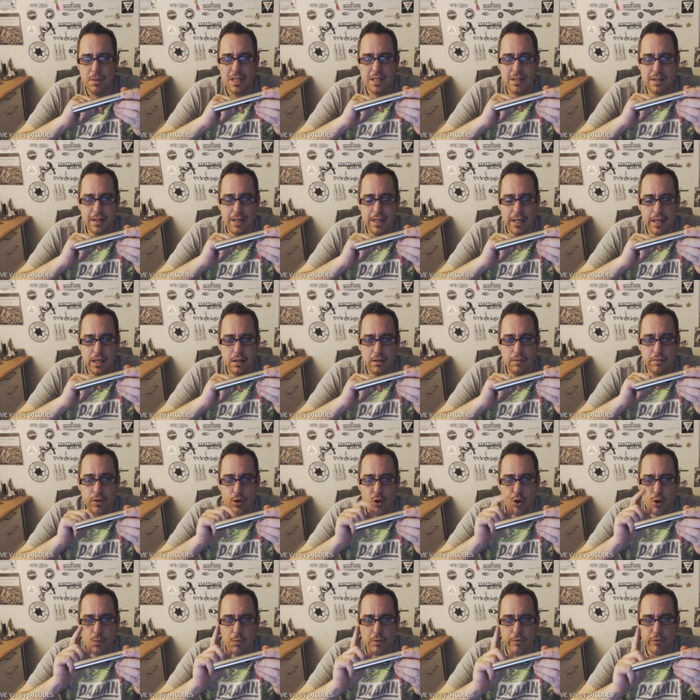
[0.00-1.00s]
cm
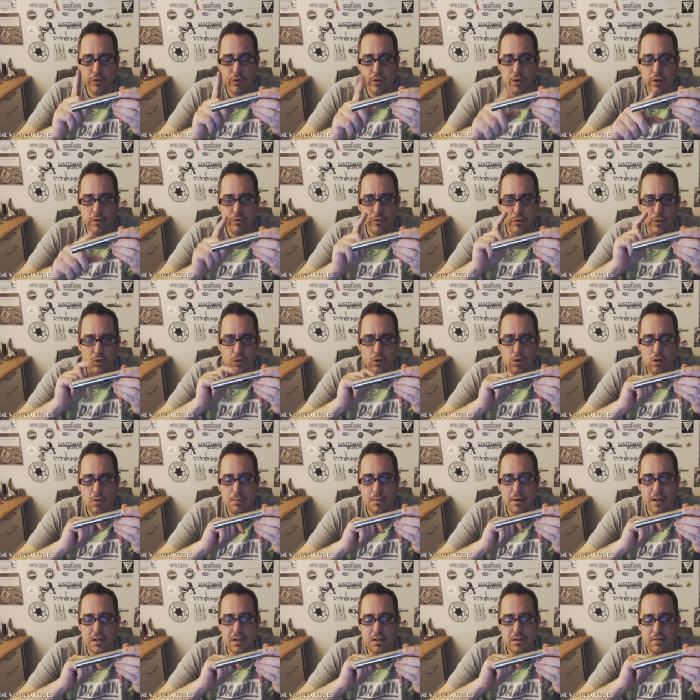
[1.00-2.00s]
Länge. Wir können befeuern von
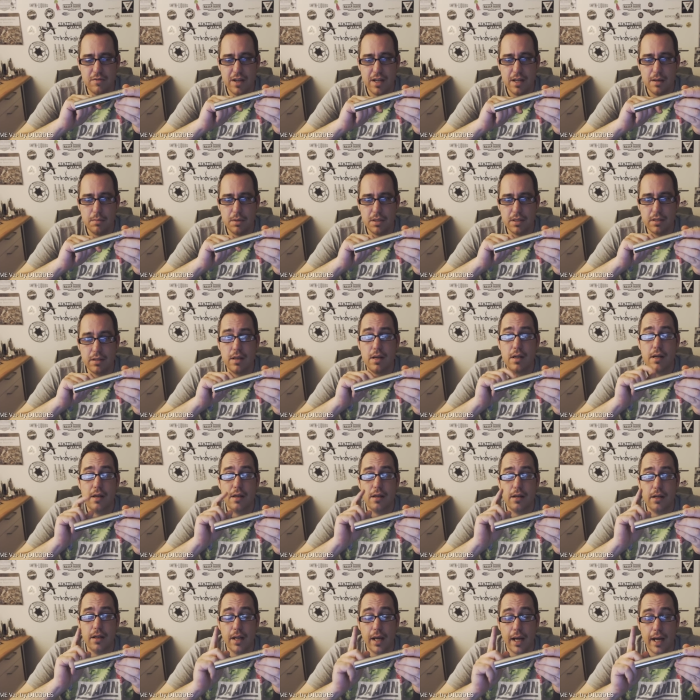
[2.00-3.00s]
0,2 bis
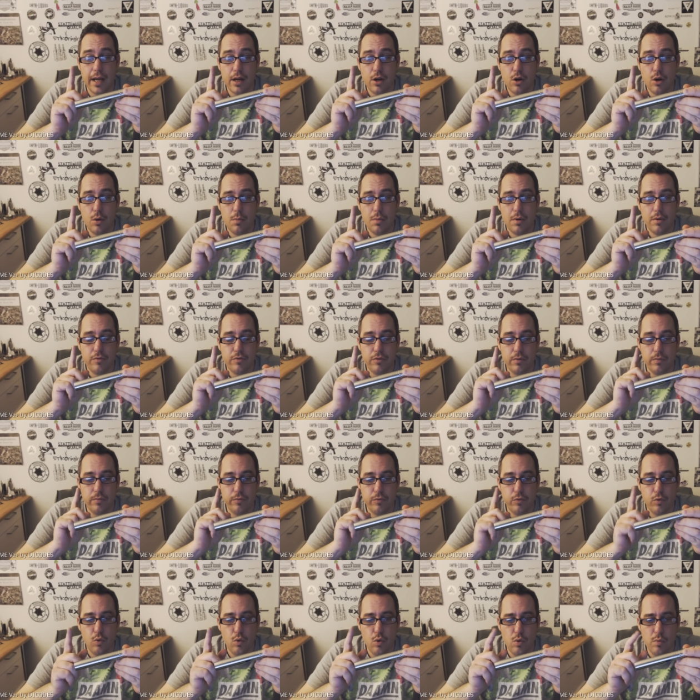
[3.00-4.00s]

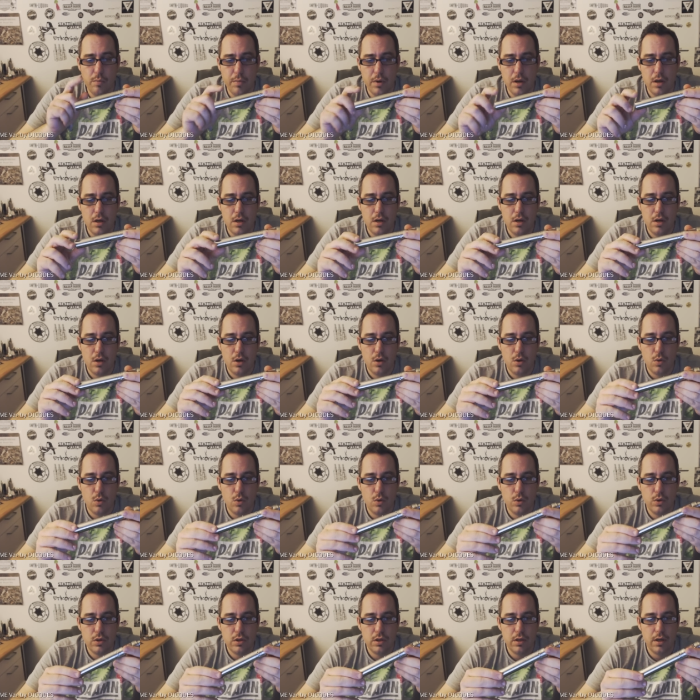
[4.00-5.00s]
3,5 Ohm.
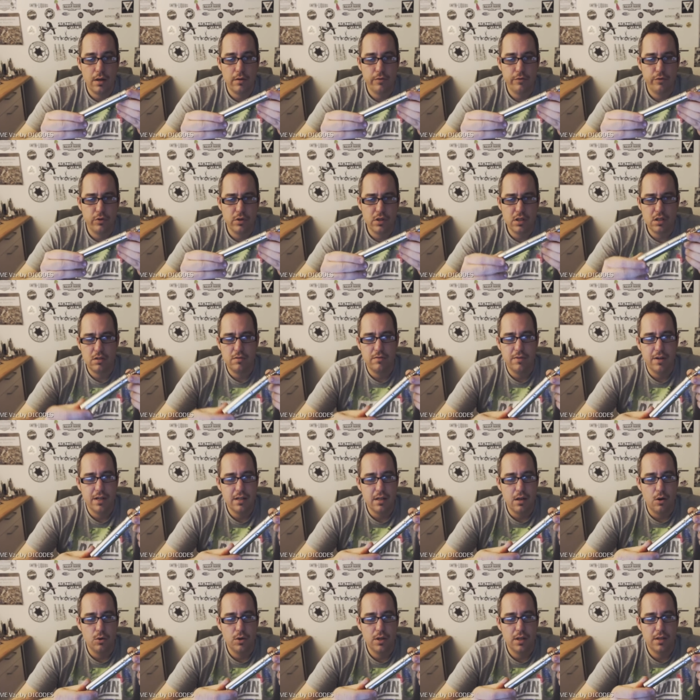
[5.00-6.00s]
Und ja, 40
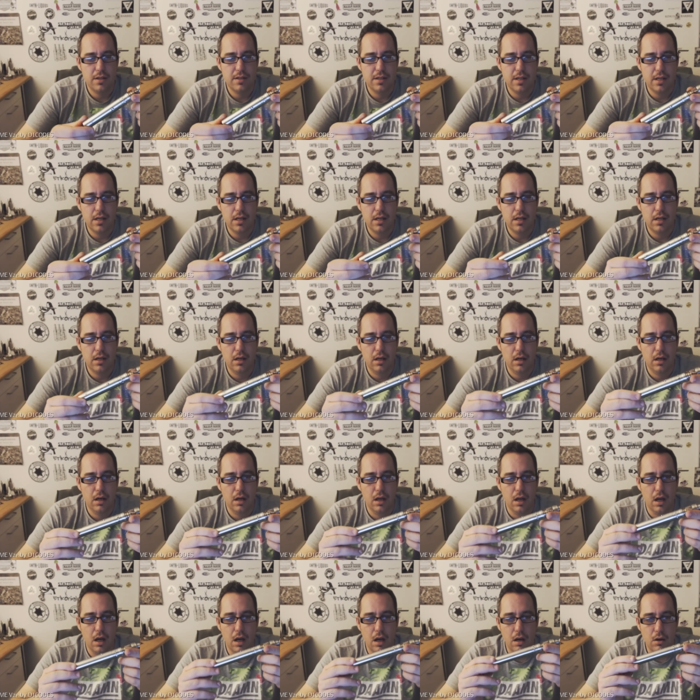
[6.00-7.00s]
Watt haut das Ding
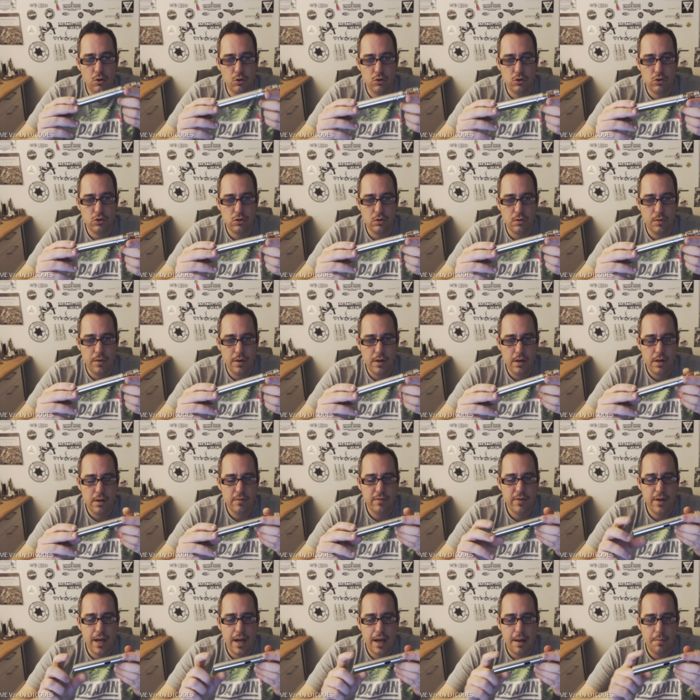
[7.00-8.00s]
hinten raus.
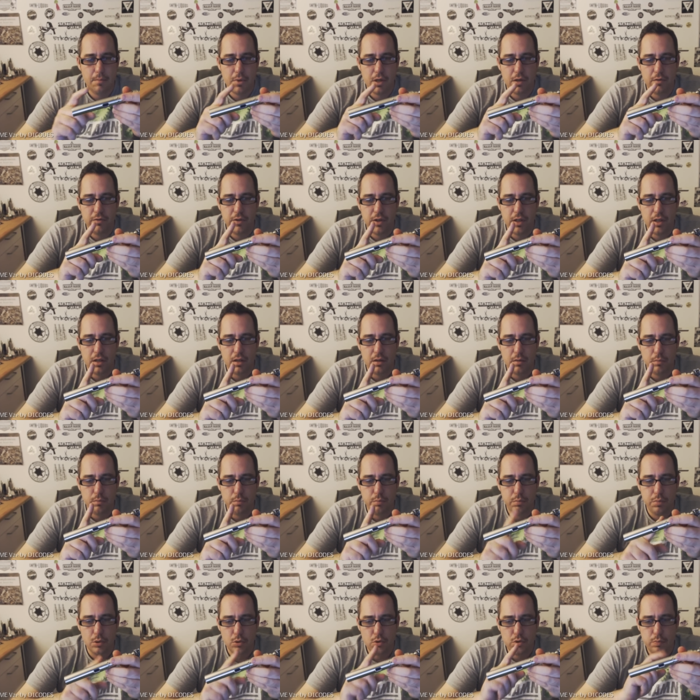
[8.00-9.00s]
Wir haben einen
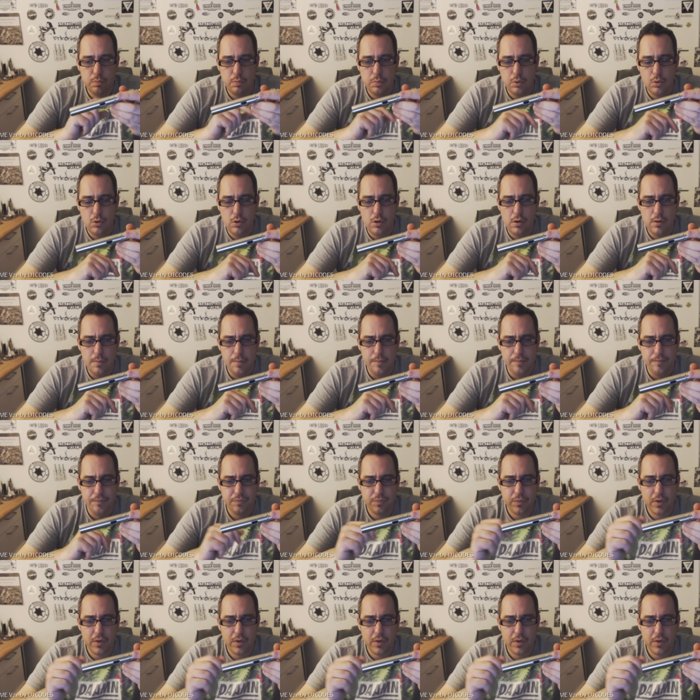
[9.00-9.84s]
gefederten Pusspol.